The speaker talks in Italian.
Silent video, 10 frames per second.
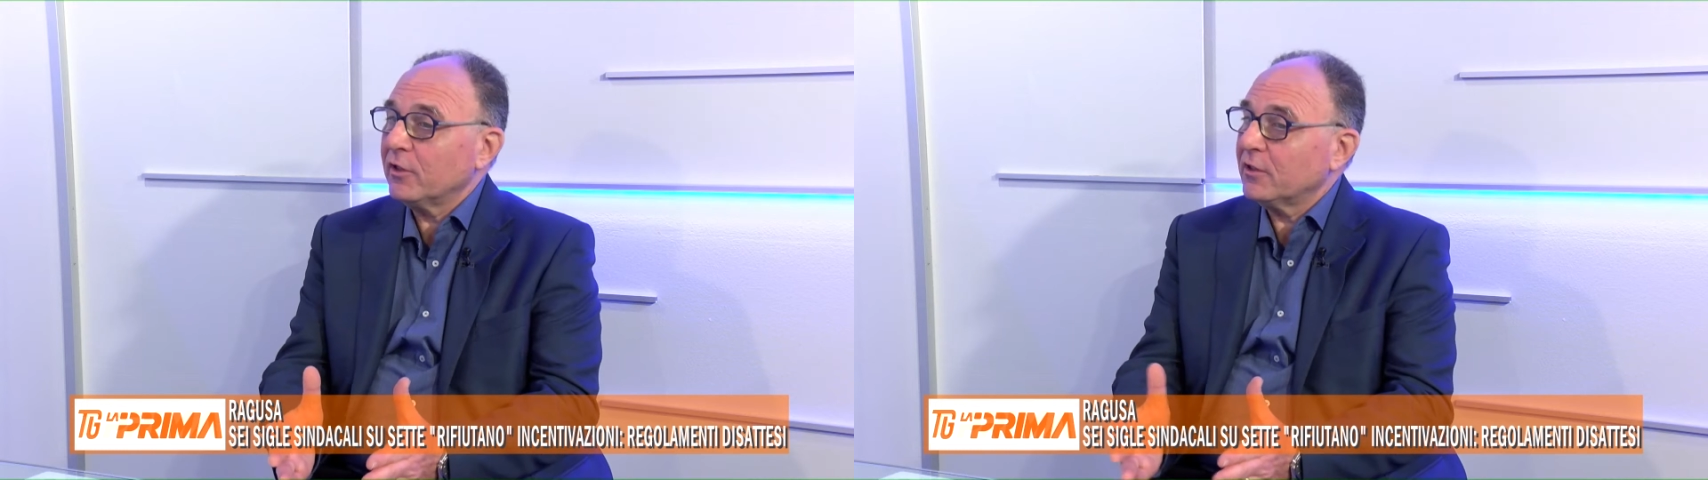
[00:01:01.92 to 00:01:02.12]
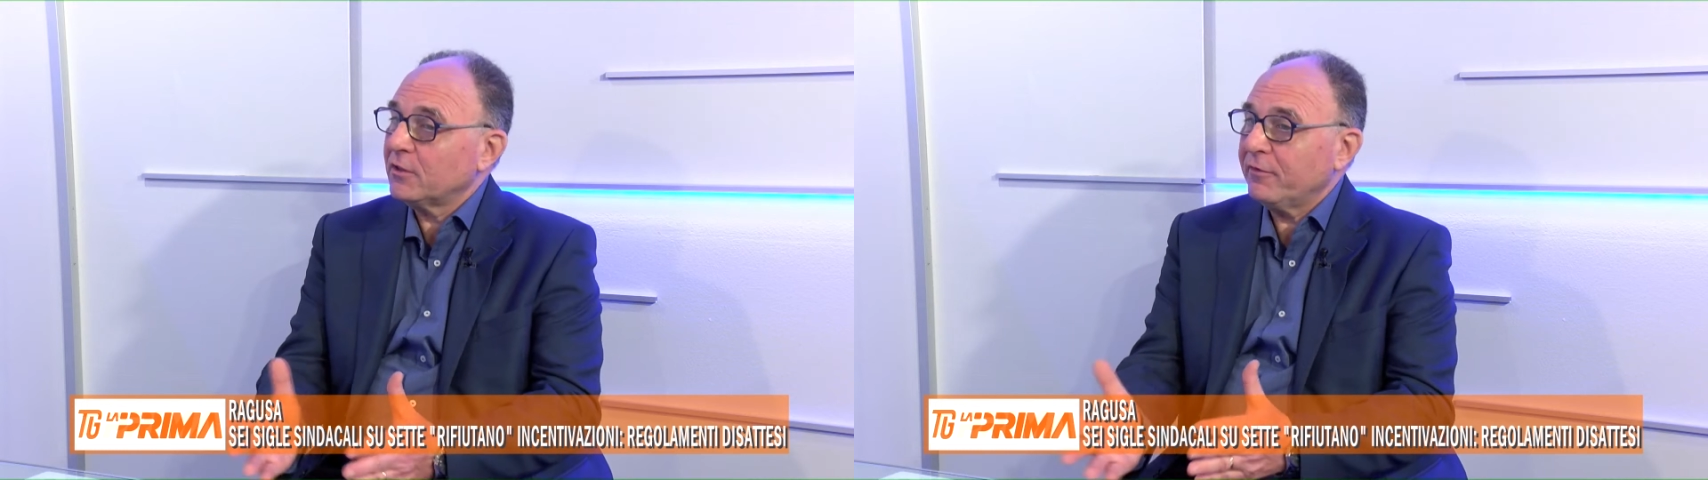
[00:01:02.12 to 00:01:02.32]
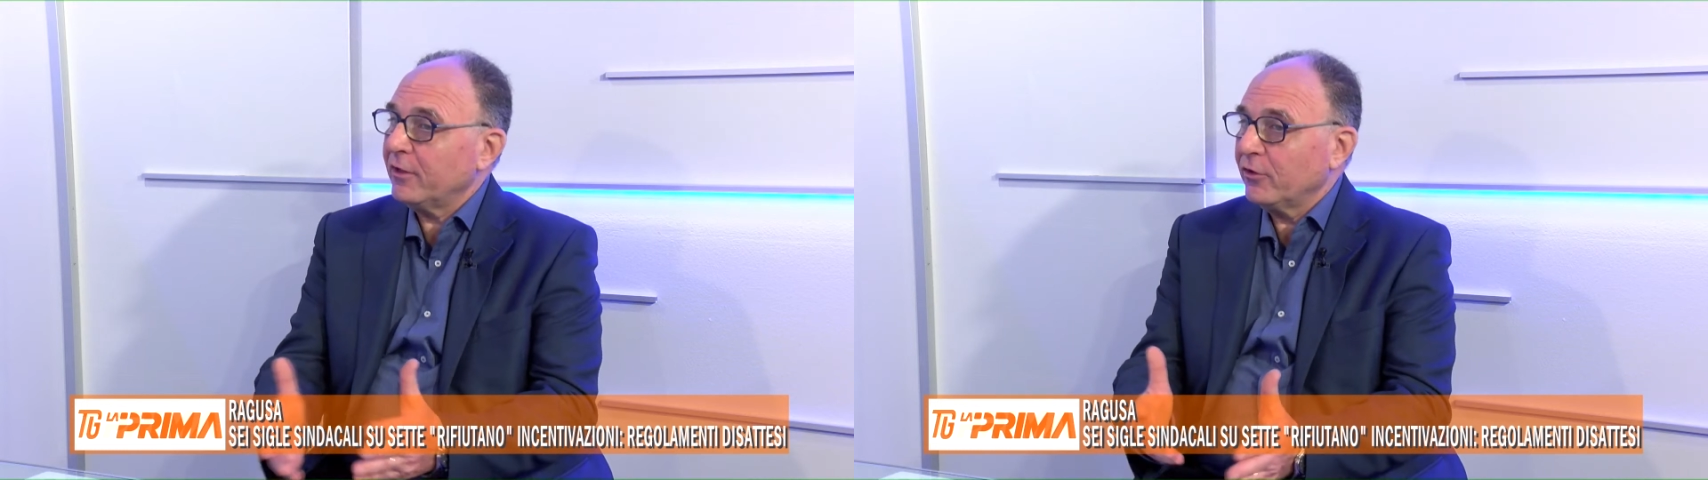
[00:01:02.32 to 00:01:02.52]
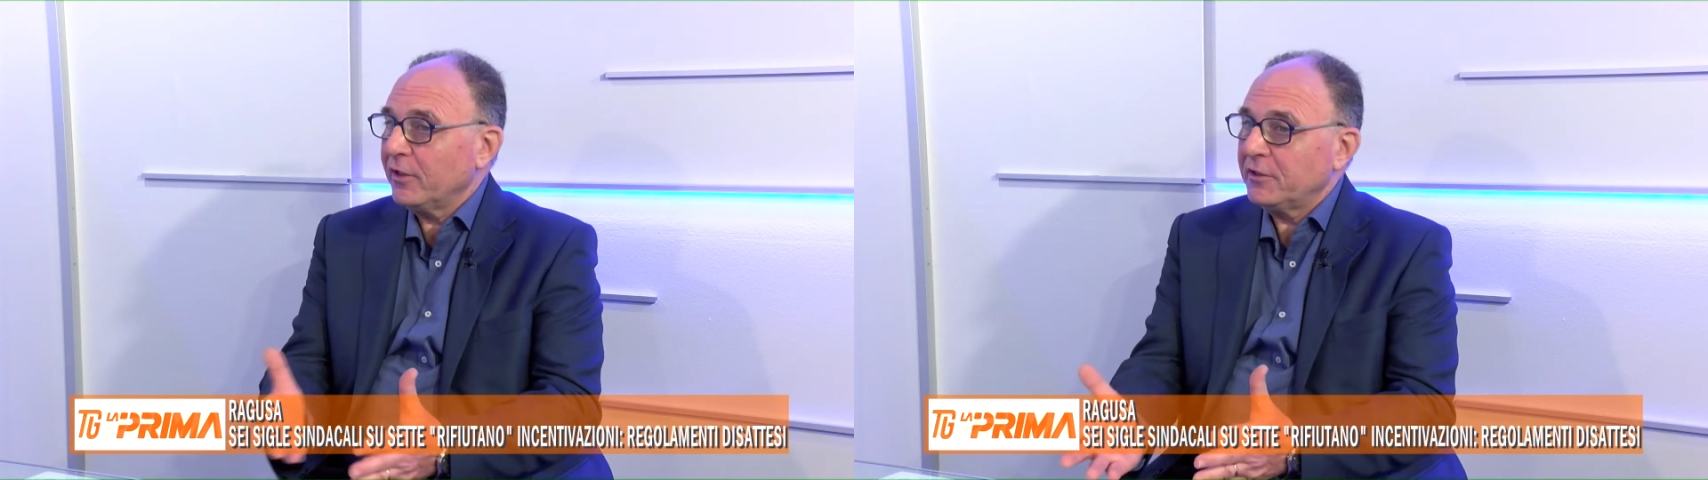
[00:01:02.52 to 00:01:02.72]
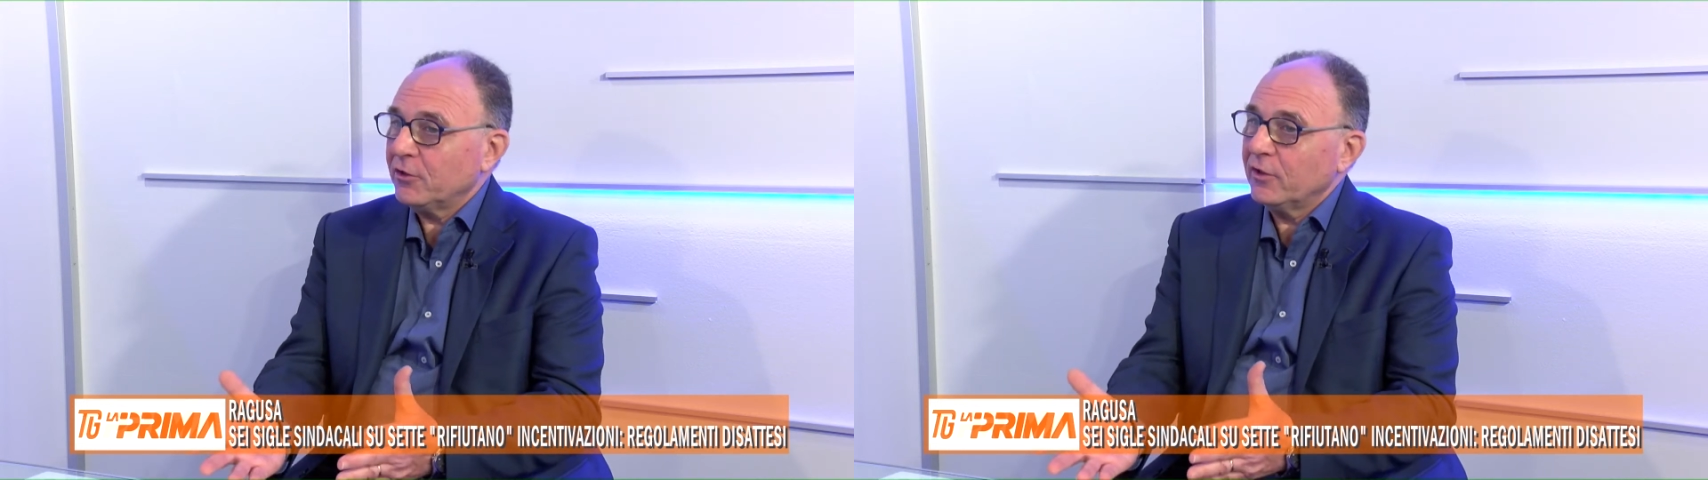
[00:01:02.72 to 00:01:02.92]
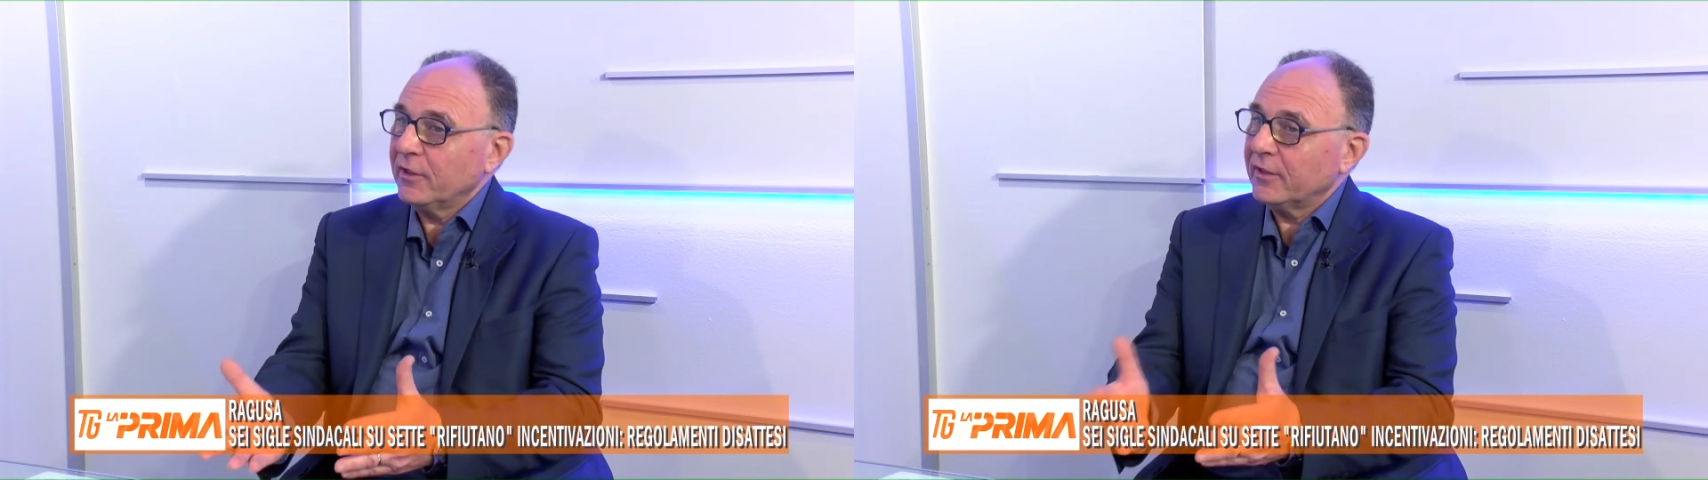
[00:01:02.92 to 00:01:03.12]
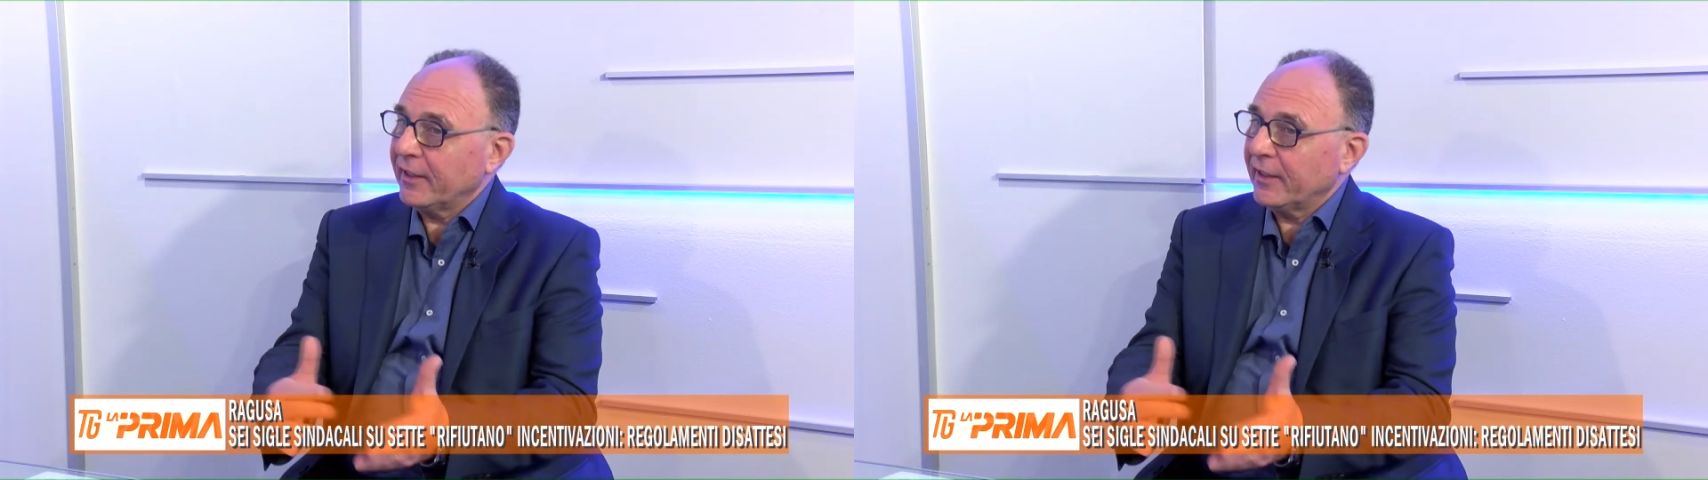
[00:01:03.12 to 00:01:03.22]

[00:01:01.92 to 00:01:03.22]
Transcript: che si fanno nel giro di